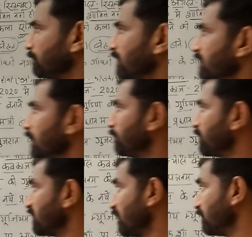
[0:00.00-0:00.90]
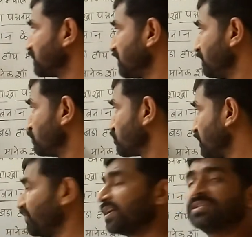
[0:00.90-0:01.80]
के बाद नए प्रधानमंत्री
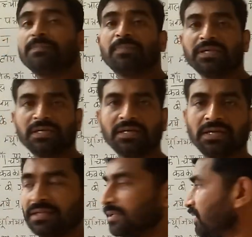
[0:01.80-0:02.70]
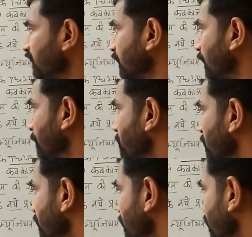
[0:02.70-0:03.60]
मुस्तफा आदि बने हैं ये ध्यान रखना
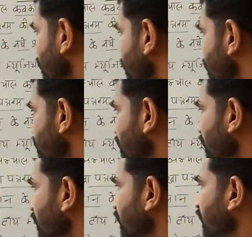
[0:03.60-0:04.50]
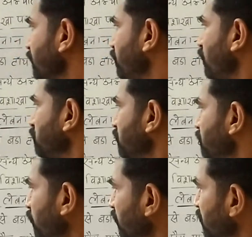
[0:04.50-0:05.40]
नेक्स्ट है एक बहुत
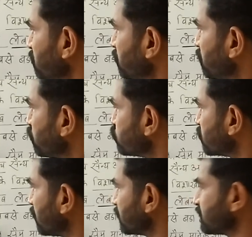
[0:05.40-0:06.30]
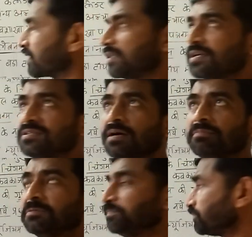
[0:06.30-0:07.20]
इंपॉर्टेंट नीड जो पूछा जा सकता है एग्जाम
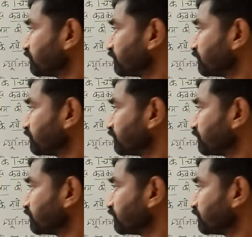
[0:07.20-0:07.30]
में